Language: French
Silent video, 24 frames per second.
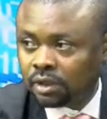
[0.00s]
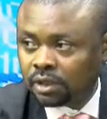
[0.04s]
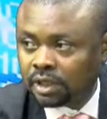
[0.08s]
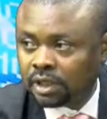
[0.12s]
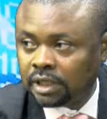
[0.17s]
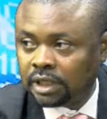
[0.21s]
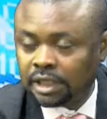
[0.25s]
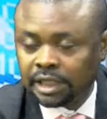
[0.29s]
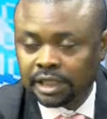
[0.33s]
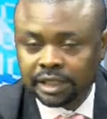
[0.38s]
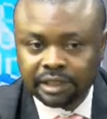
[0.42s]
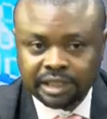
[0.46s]

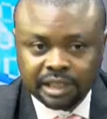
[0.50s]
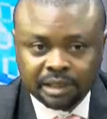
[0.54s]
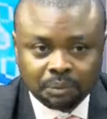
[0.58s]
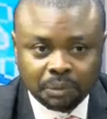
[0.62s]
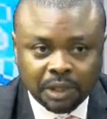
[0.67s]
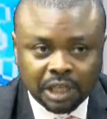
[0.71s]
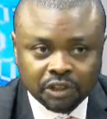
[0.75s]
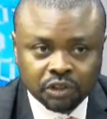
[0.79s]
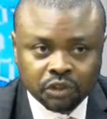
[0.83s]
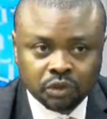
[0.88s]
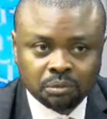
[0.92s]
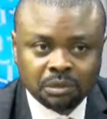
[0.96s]
les
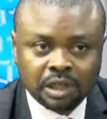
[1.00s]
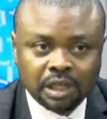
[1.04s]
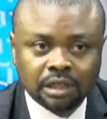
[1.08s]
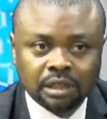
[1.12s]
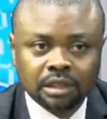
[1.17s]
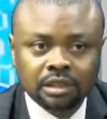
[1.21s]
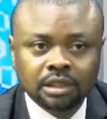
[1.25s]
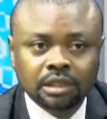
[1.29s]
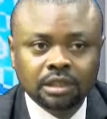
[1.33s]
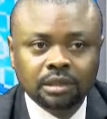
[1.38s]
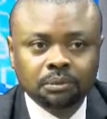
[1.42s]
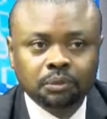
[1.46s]
déplacements
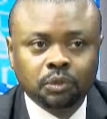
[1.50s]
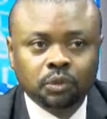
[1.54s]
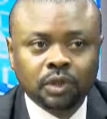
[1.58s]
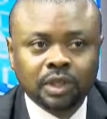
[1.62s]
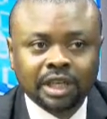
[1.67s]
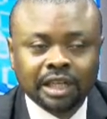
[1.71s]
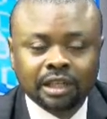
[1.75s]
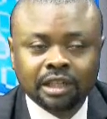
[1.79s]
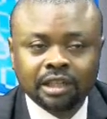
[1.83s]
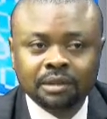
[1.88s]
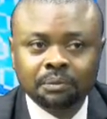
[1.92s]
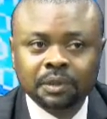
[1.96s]
pour
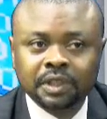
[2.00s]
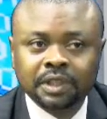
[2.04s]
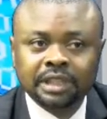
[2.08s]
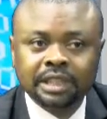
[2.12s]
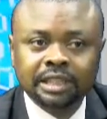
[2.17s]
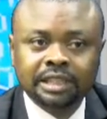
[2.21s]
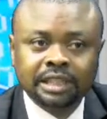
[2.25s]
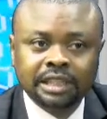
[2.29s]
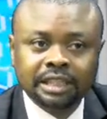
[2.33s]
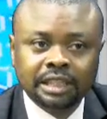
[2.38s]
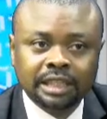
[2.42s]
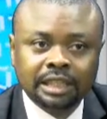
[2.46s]
quelqu'un
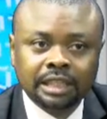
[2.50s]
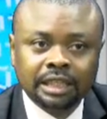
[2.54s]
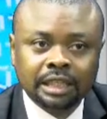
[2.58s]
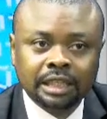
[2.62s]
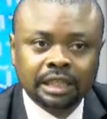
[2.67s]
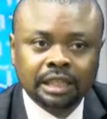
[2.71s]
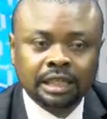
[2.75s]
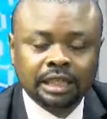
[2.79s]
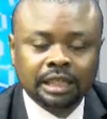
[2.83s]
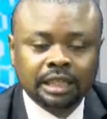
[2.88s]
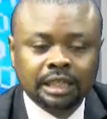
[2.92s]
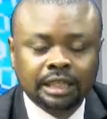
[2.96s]
peut-être qui est
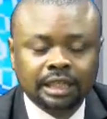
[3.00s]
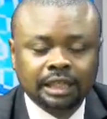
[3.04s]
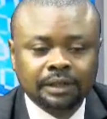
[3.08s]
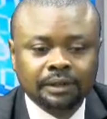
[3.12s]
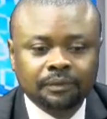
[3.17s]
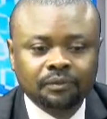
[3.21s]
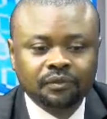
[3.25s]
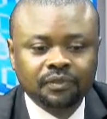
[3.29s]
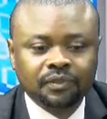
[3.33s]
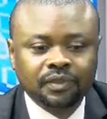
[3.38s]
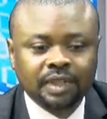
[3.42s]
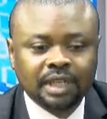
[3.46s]
à,
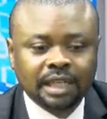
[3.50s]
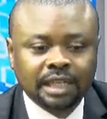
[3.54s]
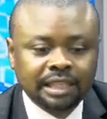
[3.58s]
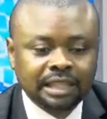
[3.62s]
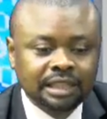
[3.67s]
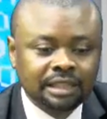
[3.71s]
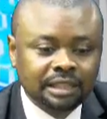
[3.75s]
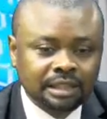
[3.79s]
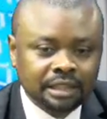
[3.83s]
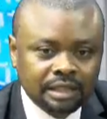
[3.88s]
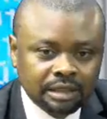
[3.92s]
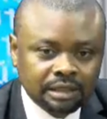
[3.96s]
à
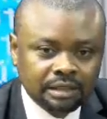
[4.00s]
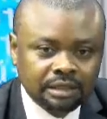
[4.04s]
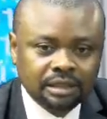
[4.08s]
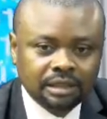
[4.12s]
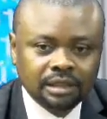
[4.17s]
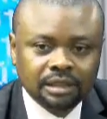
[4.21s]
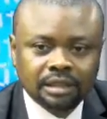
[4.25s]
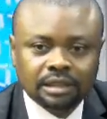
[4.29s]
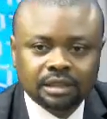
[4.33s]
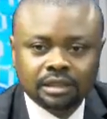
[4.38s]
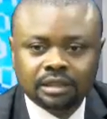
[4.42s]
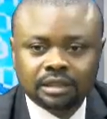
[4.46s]
Kiki,
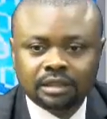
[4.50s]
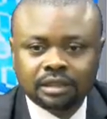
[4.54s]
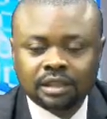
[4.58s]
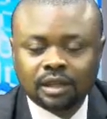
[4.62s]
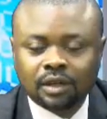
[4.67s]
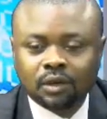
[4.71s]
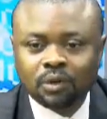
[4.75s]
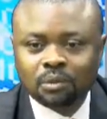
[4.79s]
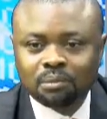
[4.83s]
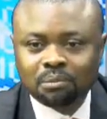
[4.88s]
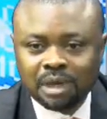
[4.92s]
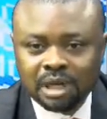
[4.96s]

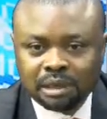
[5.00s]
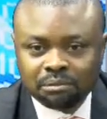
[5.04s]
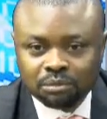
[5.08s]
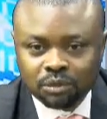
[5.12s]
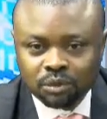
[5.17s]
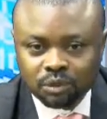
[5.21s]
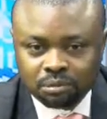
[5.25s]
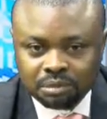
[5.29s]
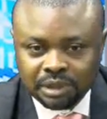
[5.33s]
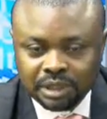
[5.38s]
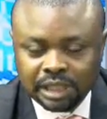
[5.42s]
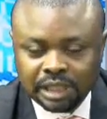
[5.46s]
dans le Mbam
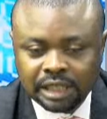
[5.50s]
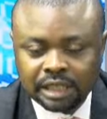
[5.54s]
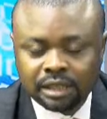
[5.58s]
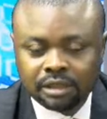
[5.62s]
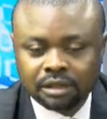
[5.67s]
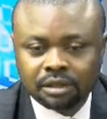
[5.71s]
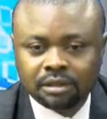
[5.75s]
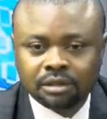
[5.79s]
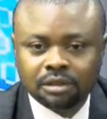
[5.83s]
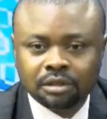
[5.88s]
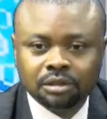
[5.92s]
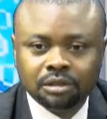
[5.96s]
ou bien
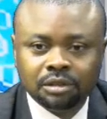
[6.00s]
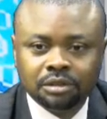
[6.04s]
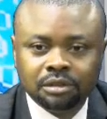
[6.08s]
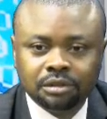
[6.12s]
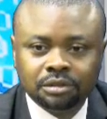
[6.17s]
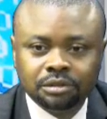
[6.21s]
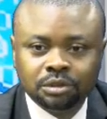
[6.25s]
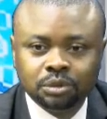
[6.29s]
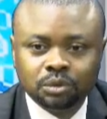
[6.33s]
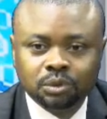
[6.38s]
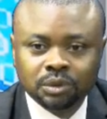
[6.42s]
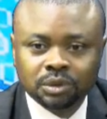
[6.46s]
euh,
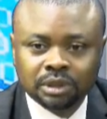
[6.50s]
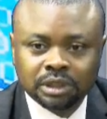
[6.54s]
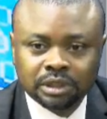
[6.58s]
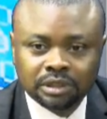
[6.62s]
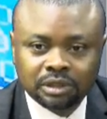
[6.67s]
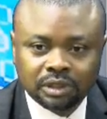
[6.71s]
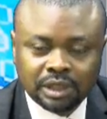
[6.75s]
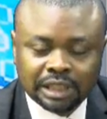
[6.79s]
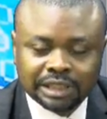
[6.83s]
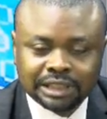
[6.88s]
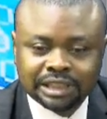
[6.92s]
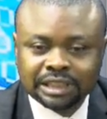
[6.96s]
du côté
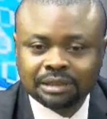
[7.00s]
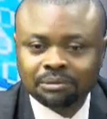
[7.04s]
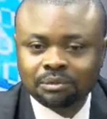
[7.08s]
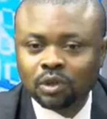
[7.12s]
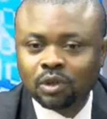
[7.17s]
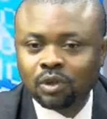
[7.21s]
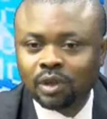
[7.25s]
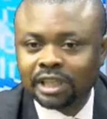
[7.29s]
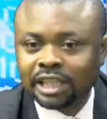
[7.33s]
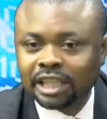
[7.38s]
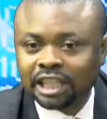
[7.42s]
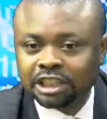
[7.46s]
de l'Essem
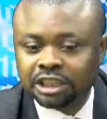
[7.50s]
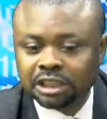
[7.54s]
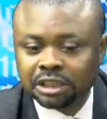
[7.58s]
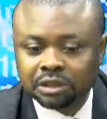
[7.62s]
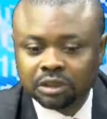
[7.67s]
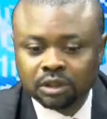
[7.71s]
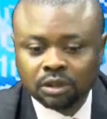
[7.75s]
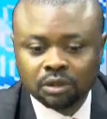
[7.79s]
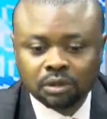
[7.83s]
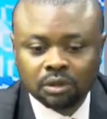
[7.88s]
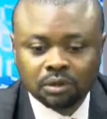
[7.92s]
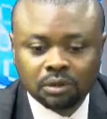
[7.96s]
Nord qui
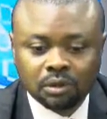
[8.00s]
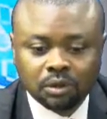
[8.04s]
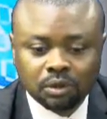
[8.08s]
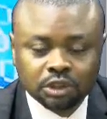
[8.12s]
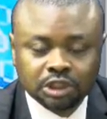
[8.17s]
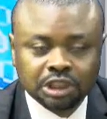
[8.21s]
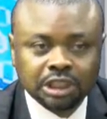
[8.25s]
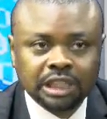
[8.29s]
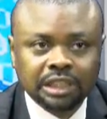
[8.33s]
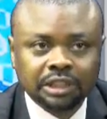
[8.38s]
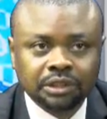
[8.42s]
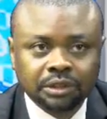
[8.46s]
achète un
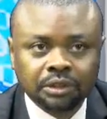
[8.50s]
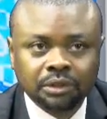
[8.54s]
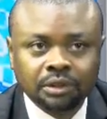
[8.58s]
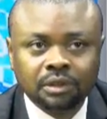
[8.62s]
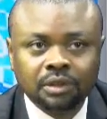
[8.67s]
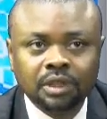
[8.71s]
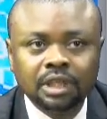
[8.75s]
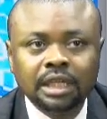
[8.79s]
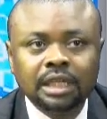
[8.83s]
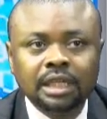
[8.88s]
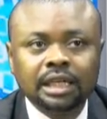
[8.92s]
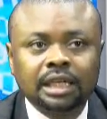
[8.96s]
congélateur
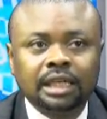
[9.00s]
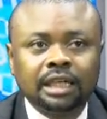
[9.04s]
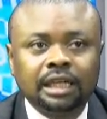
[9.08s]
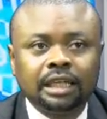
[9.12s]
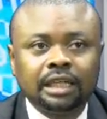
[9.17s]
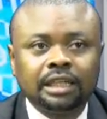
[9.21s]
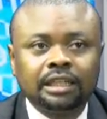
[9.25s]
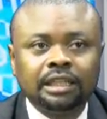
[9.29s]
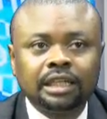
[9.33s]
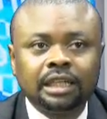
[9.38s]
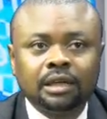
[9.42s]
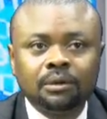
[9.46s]

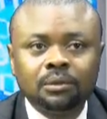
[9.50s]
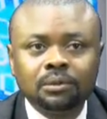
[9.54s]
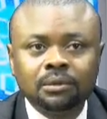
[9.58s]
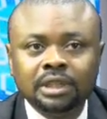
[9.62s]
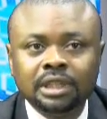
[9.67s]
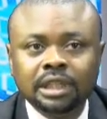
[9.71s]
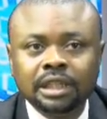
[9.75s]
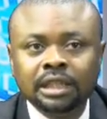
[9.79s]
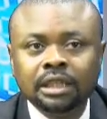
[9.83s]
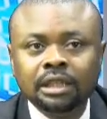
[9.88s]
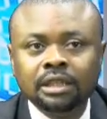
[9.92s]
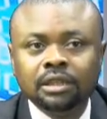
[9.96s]
à
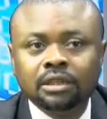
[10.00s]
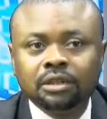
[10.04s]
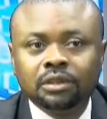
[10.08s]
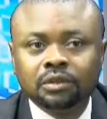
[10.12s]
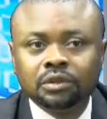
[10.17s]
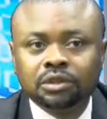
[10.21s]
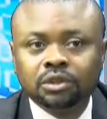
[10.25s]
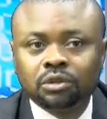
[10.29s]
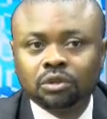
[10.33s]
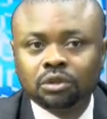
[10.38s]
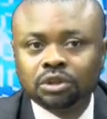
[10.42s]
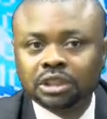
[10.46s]
Yaoundé, que
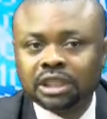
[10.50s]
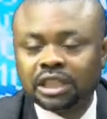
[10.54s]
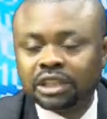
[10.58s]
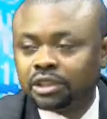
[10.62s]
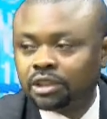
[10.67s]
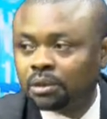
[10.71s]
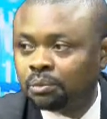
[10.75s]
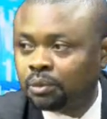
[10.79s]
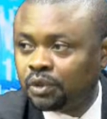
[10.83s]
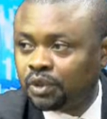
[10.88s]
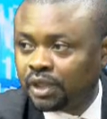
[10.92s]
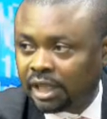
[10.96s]
ce
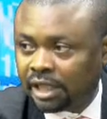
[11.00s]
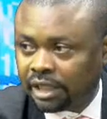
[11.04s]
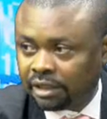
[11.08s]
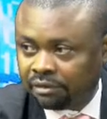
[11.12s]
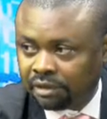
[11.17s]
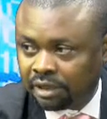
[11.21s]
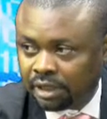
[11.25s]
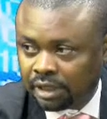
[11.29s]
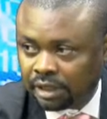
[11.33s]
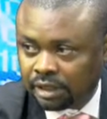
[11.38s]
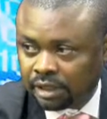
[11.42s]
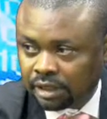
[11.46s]
congélateur puisse
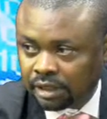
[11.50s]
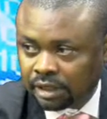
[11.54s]
arriver